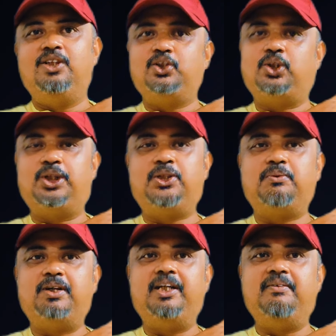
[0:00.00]
তো সঠিক
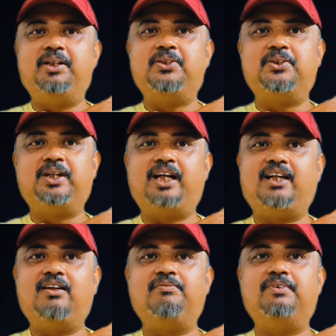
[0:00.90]
সময় নির্বাচন তো
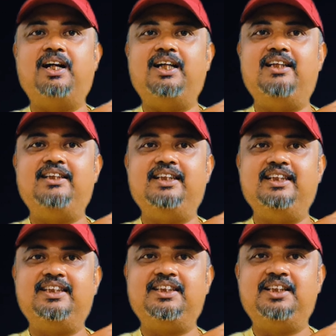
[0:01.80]
একটা ভাইটাল জিনিস